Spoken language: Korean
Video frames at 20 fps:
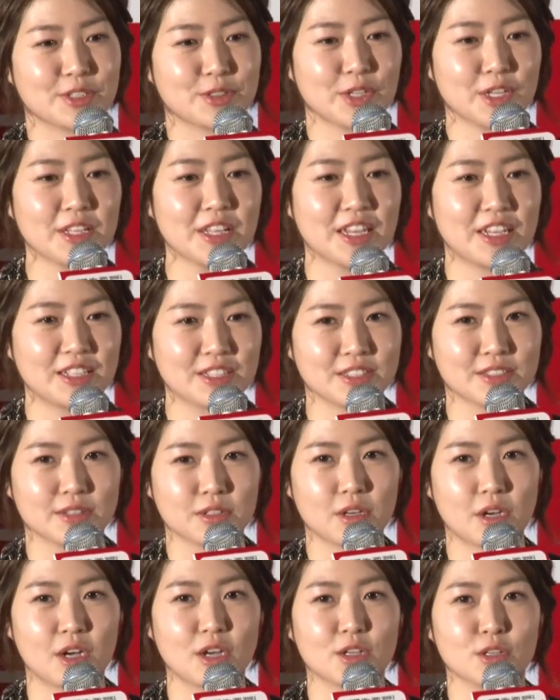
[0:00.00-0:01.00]
최대한
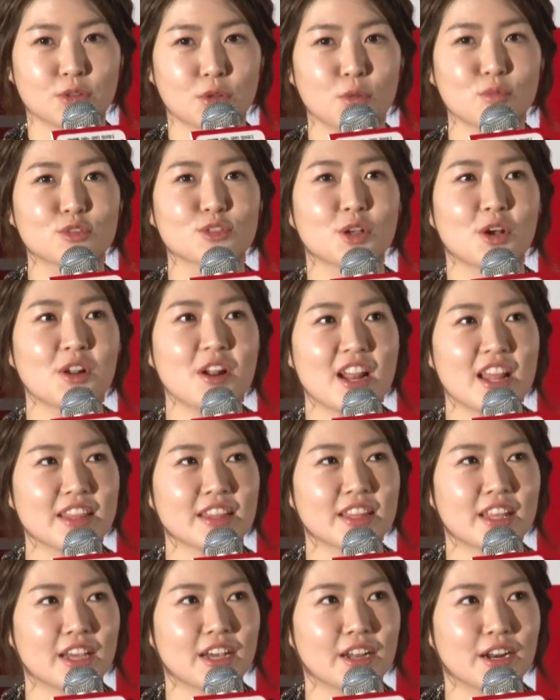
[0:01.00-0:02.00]
아 너무
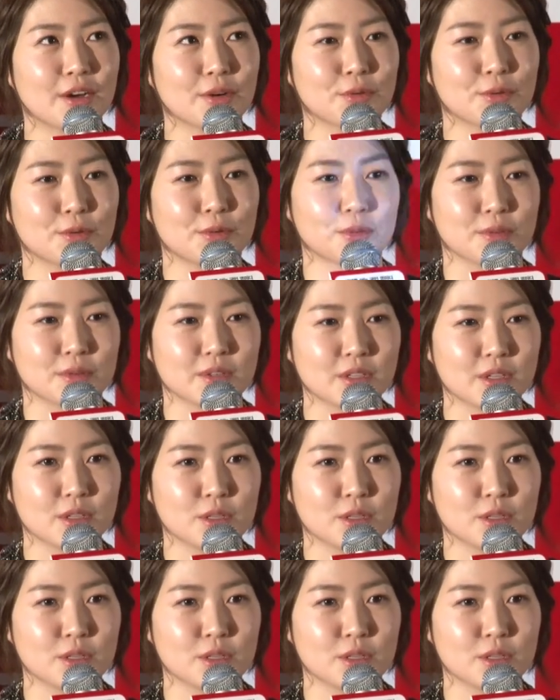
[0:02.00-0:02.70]
설렌다라고